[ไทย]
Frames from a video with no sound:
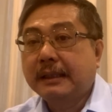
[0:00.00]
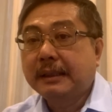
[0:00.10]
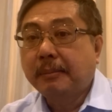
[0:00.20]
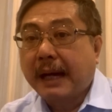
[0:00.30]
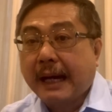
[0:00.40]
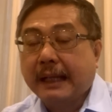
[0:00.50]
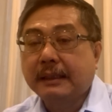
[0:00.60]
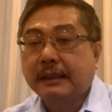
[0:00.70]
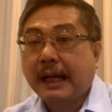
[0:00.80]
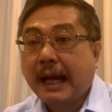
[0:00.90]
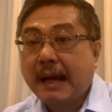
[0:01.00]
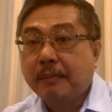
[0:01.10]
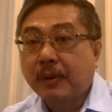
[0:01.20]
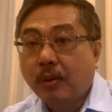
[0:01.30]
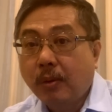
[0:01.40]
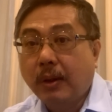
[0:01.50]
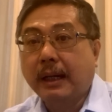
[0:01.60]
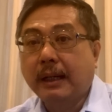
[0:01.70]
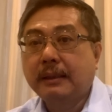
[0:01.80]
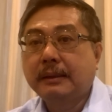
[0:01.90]
รัฐบาลข้ามขั้ว
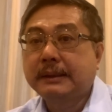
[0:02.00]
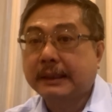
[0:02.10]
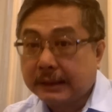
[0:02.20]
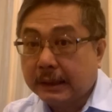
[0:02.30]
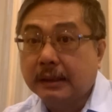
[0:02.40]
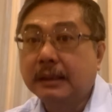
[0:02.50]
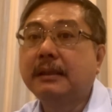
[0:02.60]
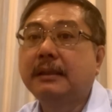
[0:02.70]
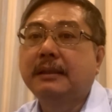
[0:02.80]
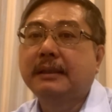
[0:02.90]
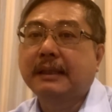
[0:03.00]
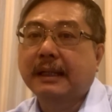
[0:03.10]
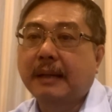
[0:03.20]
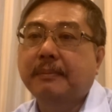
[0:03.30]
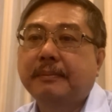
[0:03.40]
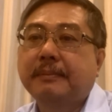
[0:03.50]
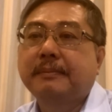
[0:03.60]
จะเจอนะครับ